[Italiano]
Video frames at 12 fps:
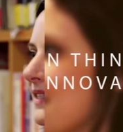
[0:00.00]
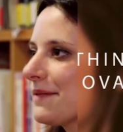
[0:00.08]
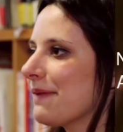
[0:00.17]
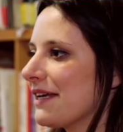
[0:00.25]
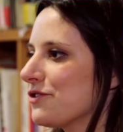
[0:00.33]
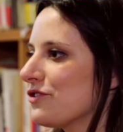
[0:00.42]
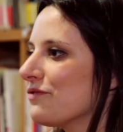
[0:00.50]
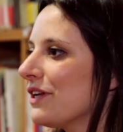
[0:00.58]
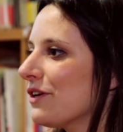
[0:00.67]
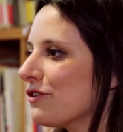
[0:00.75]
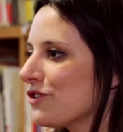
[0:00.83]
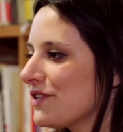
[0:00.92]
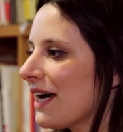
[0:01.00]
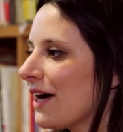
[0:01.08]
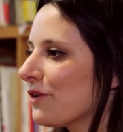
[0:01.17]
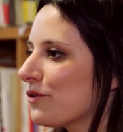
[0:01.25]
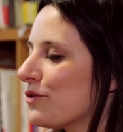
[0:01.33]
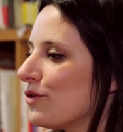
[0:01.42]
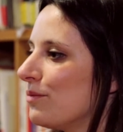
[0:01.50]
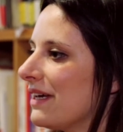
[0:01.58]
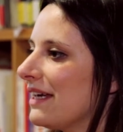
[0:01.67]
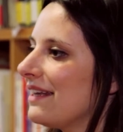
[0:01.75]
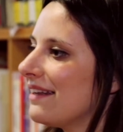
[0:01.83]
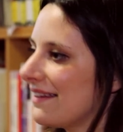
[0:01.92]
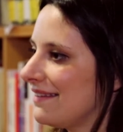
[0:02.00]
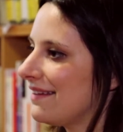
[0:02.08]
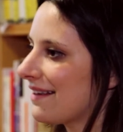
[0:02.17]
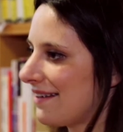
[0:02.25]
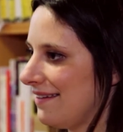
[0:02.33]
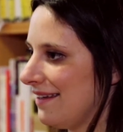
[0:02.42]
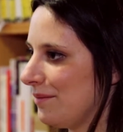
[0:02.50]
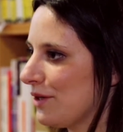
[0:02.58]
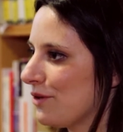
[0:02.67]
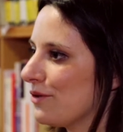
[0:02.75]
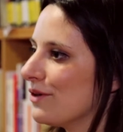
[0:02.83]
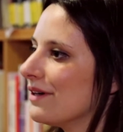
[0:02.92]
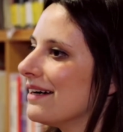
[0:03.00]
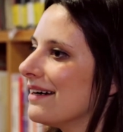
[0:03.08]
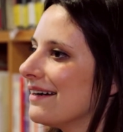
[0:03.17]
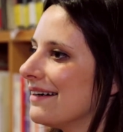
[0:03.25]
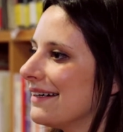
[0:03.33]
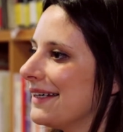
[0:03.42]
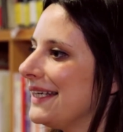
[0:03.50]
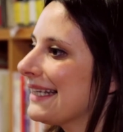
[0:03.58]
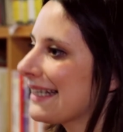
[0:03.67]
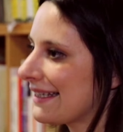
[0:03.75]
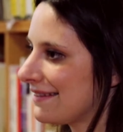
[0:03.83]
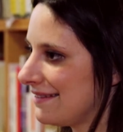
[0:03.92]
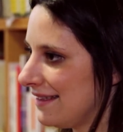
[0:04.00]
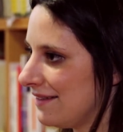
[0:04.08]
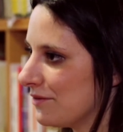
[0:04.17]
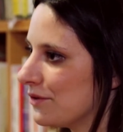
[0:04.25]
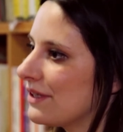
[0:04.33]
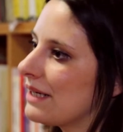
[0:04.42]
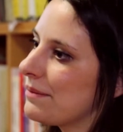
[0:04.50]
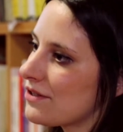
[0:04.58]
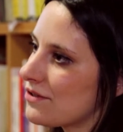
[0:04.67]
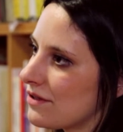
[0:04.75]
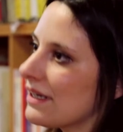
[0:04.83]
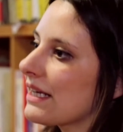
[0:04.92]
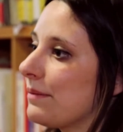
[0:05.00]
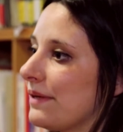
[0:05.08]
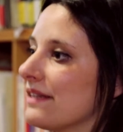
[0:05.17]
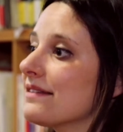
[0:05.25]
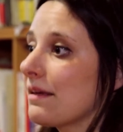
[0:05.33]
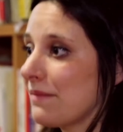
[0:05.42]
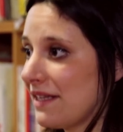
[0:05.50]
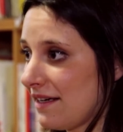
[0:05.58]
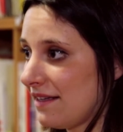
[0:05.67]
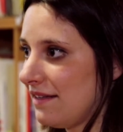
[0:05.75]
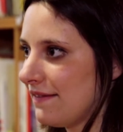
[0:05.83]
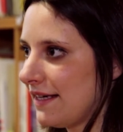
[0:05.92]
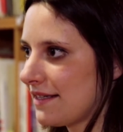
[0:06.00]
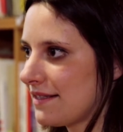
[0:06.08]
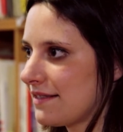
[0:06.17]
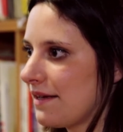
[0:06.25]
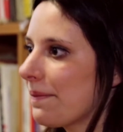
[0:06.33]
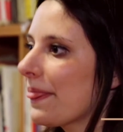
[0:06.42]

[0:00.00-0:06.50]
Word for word: spesso viene considerato come l'antiaccademico, eh, il creativo, la persona che pensa in maniera diversa.